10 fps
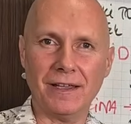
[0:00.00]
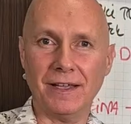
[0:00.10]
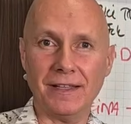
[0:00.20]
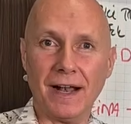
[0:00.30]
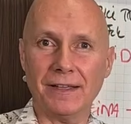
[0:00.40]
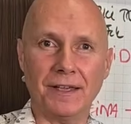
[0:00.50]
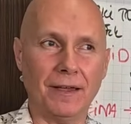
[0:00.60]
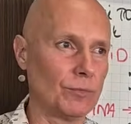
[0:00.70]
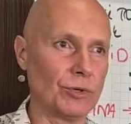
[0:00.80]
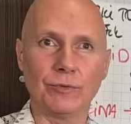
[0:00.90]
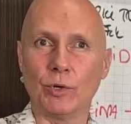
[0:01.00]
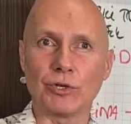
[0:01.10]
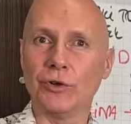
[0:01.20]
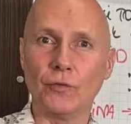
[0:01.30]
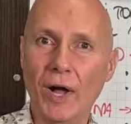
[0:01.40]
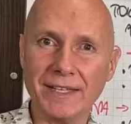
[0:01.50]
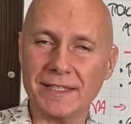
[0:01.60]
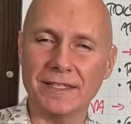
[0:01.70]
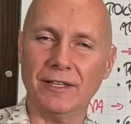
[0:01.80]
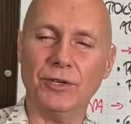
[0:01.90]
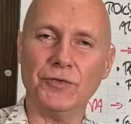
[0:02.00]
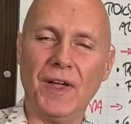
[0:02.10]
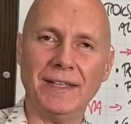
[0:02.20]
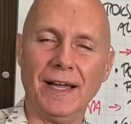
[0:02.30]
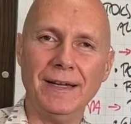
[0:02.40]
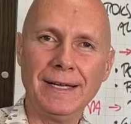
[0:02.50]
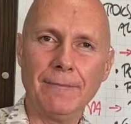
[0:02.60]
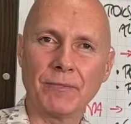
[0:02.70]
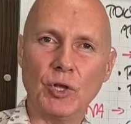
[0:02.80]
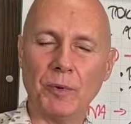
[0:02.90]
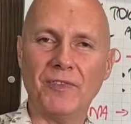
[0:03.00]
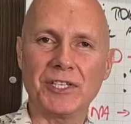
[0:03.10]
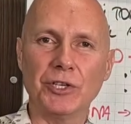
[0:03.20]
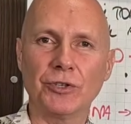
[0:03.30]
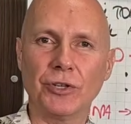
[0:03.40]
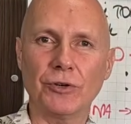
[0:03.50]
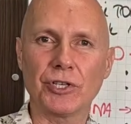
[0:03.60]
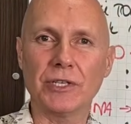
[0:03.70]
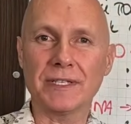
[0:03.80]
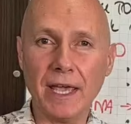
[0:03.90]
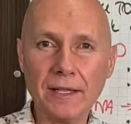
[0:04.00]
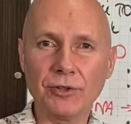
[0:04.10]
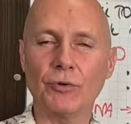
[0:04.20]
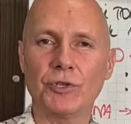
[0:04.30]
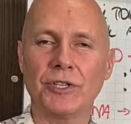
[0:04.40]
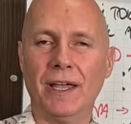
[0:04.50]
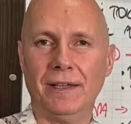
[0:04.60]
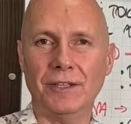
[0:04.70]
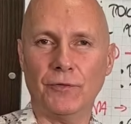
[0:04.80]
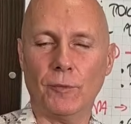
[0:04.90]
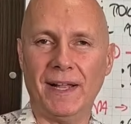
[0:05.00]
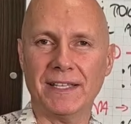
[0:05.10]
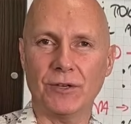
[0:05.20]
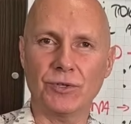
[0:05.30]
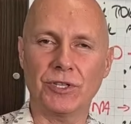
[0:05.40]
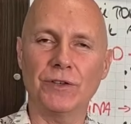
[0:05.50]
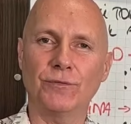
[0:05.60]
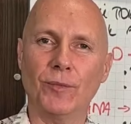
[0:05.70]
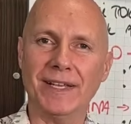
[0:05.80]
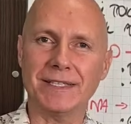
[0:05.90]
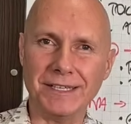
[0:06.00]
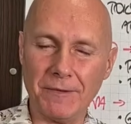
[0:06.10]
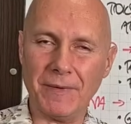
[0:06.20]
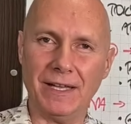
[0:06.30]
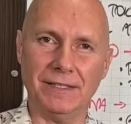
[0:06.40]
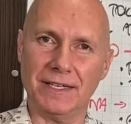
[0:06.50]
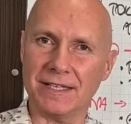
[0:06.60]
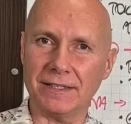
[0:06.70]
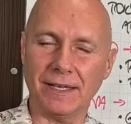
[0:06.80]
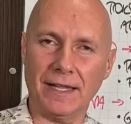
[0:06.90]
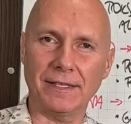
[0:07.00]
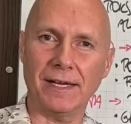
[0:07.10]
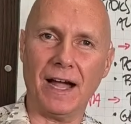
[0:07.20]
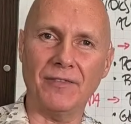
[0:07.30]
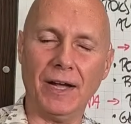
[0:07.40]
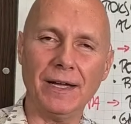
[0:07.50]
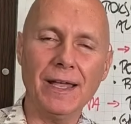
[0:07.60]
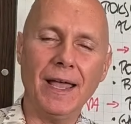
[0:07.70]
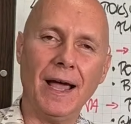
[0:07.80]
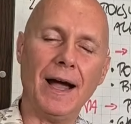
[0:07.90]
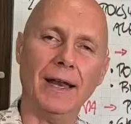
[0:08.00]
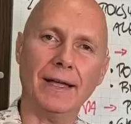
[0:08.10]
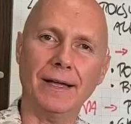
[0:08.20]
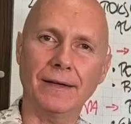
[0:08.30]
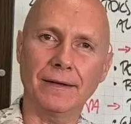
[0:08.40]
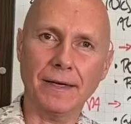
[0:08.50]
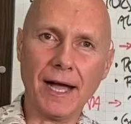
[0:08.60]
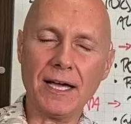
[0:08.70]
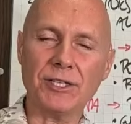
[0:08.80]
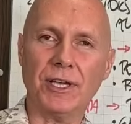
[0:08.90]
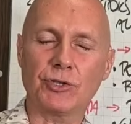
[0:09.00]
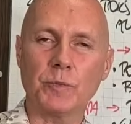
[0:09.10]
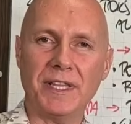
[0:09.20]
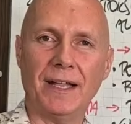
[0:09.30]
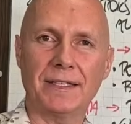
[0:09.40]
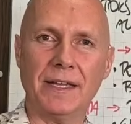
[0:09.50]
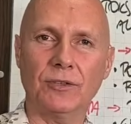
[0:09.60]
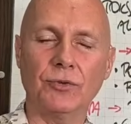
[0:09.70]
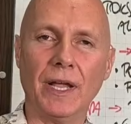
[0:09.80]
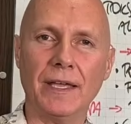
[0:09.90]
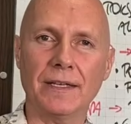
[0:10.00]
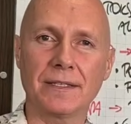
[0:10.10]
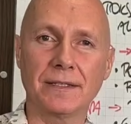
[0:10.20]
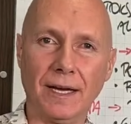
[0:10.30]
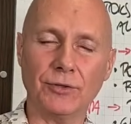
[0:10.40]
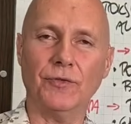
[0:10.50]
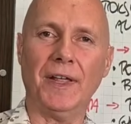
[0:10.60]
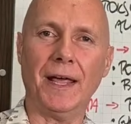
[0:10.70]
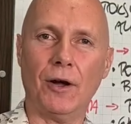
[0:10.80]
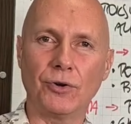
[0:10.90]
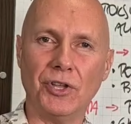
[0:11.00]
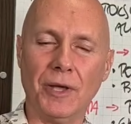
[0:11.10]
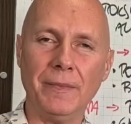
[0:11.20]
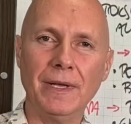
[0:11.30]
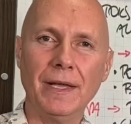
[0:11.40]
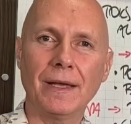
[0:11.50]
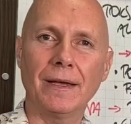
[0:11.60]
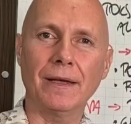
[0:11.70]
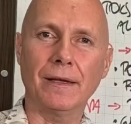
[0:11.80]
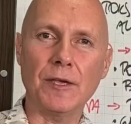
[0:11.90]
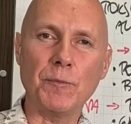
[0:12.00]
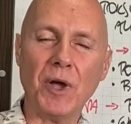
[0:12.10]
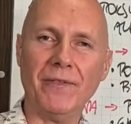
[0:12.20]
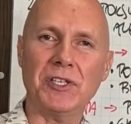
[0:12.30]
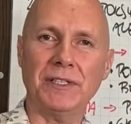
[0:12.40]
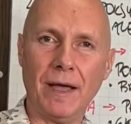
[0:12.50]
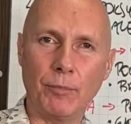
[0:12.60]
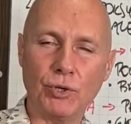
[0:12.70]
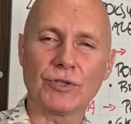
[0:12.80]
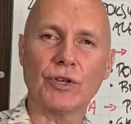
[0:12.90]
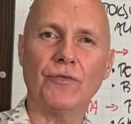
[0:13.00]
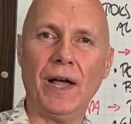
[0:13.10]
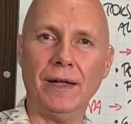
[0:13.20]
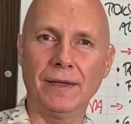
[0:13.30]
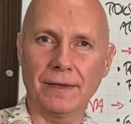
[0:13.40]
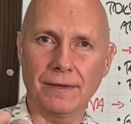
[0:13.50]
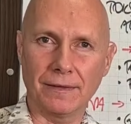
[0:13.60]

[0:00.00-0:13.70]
i generalnie mo, możnowładcy tego świata doprowadzili do tego, że zdjęto już te informacje, już tych informacji nie ma na, niestety na tych kawach, ale każda substancja, która jest traktowana ogniem yy, i pojawia się ta brązowa